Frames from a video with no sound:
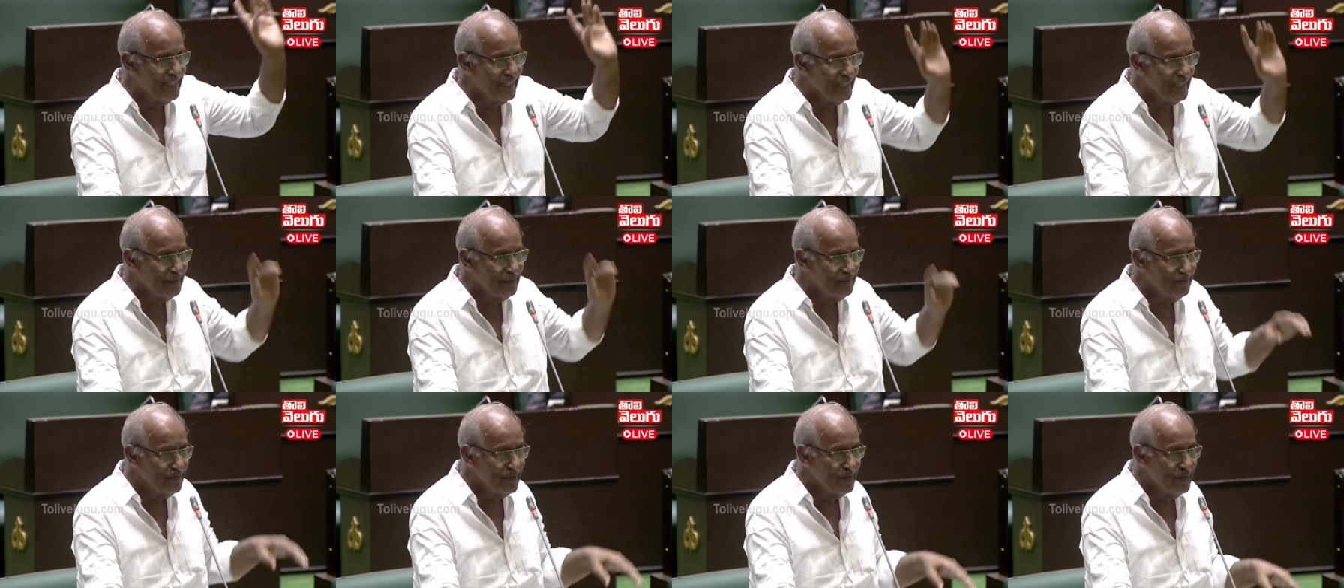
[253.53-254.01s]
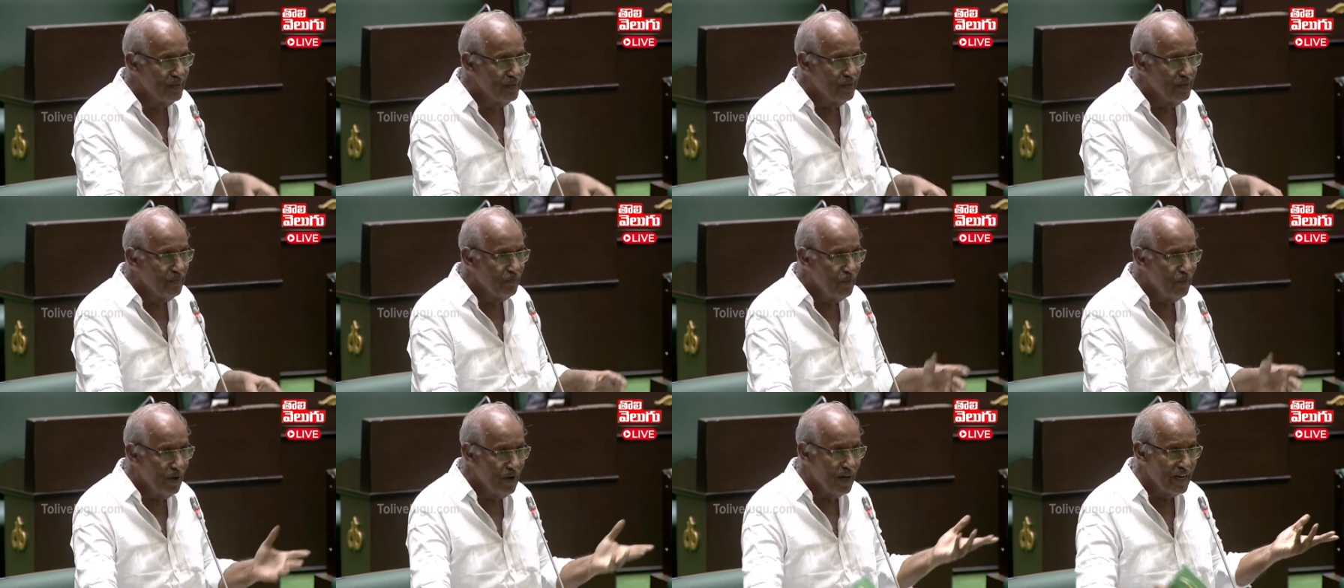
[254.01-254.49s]
వెళ్ళింది
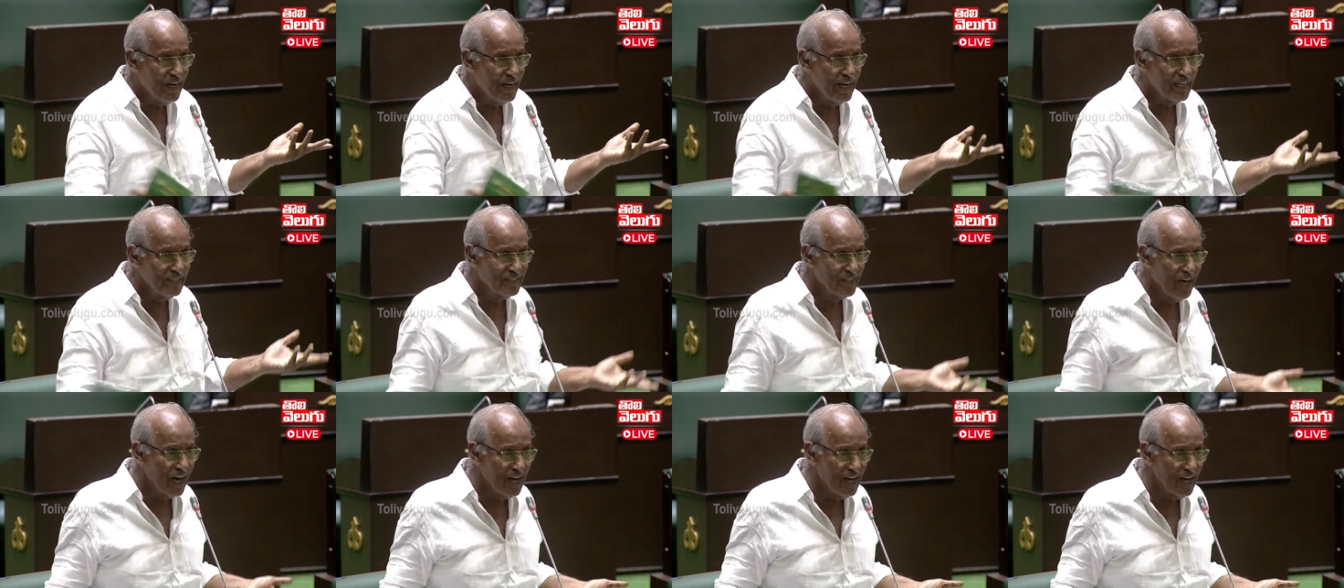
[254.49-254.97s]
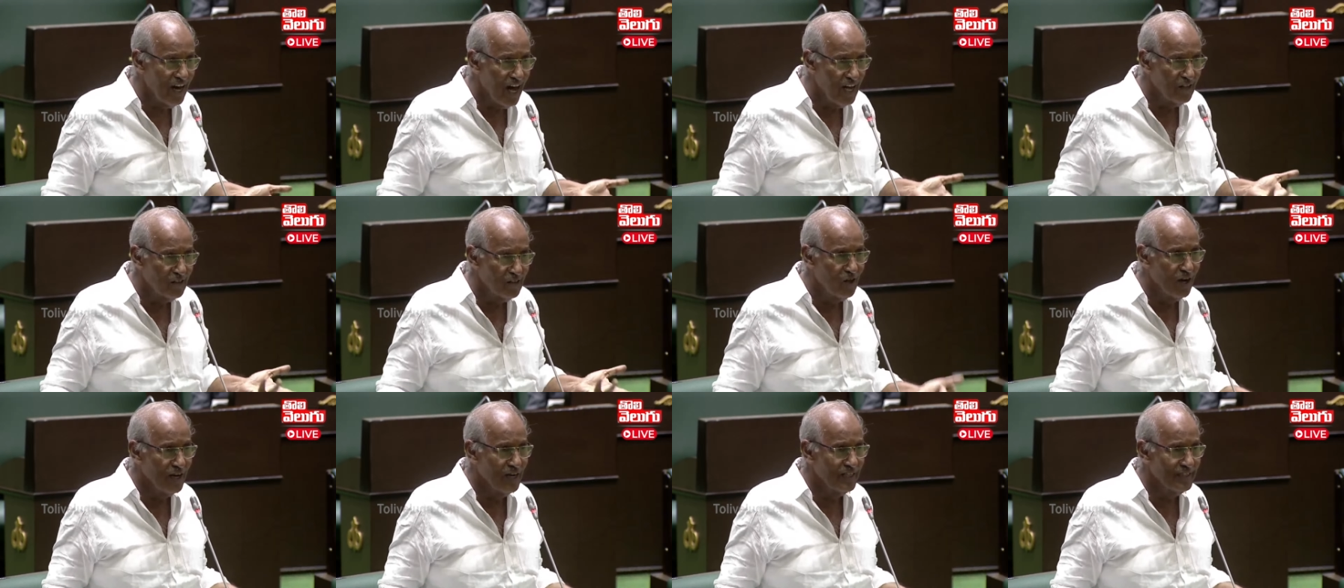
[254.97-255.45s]
మేము అనేకసార్లు
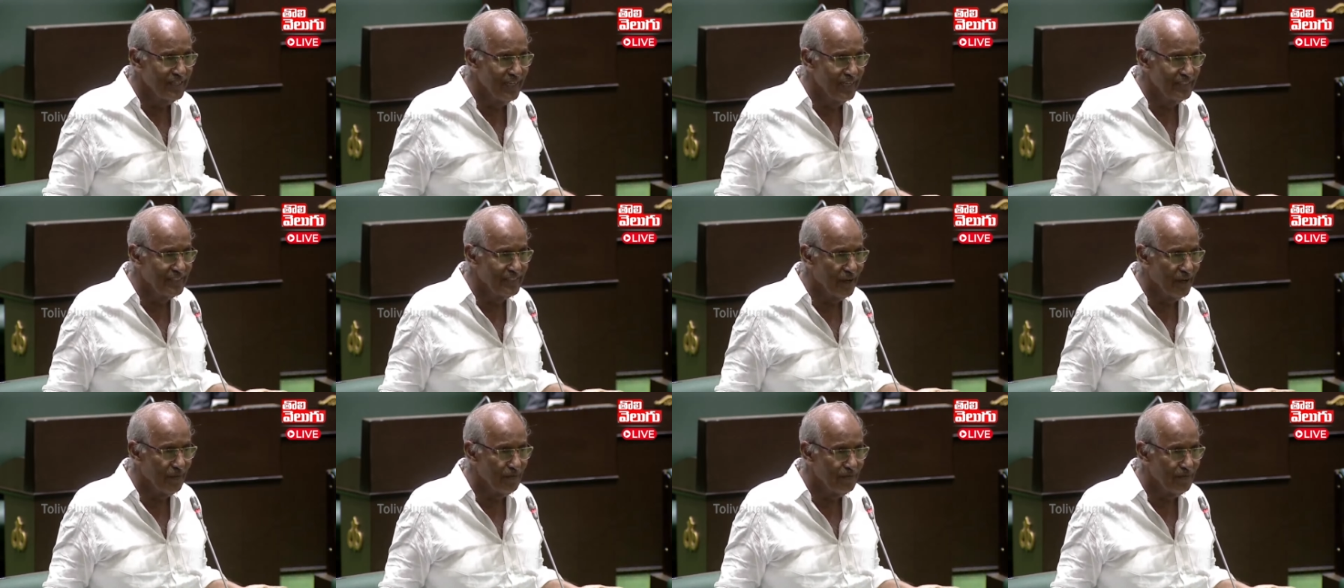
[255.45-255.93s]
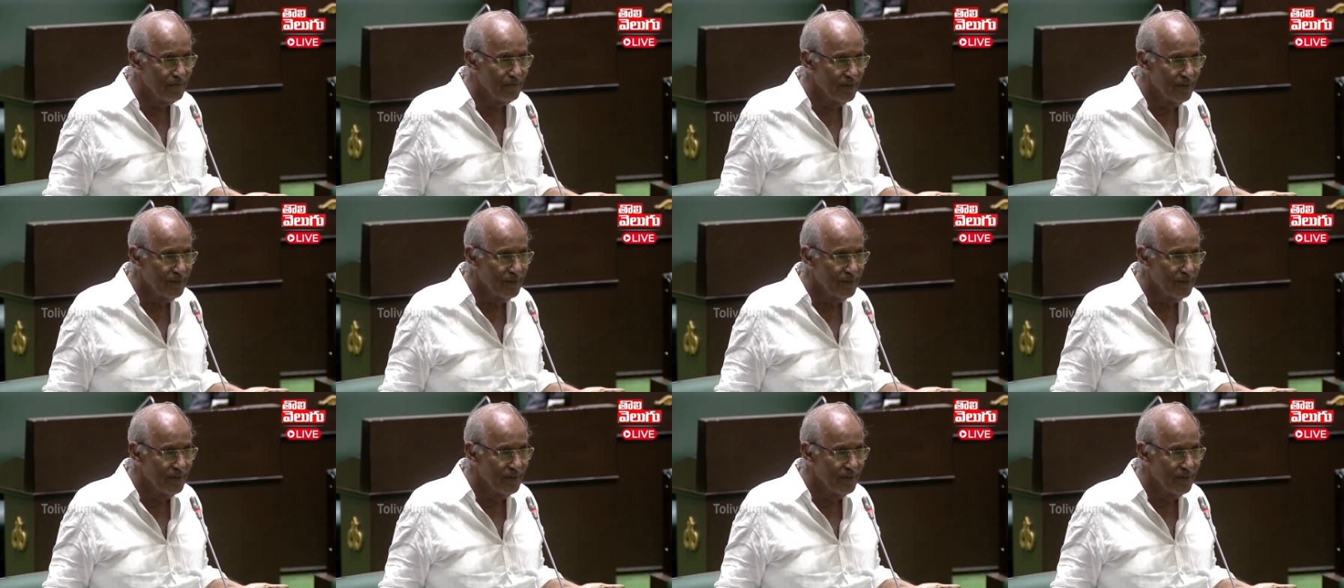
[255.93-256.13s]
ఆందోళన చేశాం